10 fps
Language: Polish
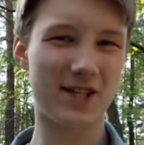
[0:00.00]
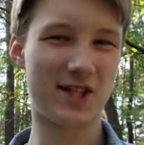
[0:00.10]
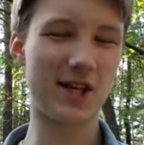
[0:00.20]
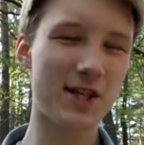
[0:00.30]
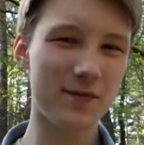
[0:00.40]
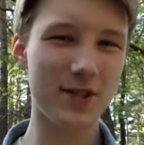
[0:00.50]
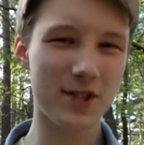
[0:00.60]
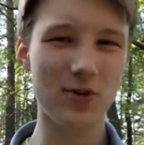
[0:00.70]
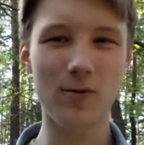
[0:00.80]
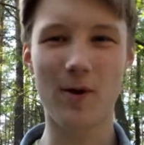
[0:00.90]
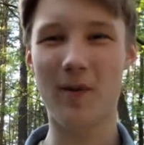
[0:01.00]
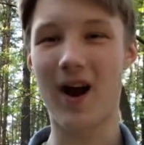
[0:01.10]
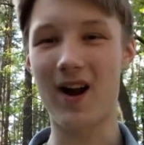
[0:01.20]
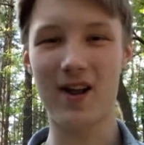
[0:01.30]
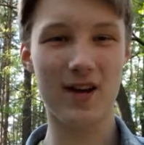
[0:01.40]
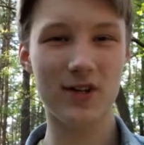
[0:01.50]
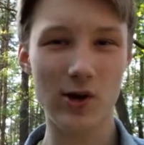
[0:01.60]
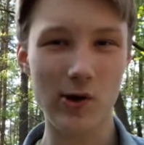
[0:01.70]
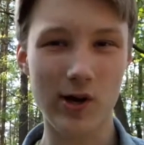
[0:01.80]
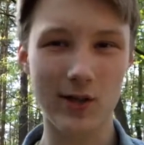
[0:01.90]
rzeczywiście lubią, ale jak
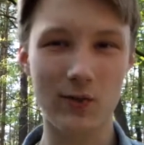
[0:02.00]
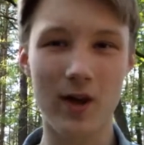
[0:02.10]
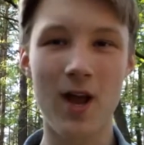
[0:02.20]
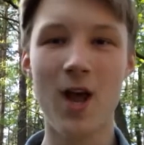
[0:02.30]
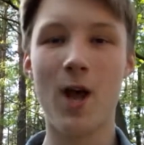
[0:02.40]
się okazuje,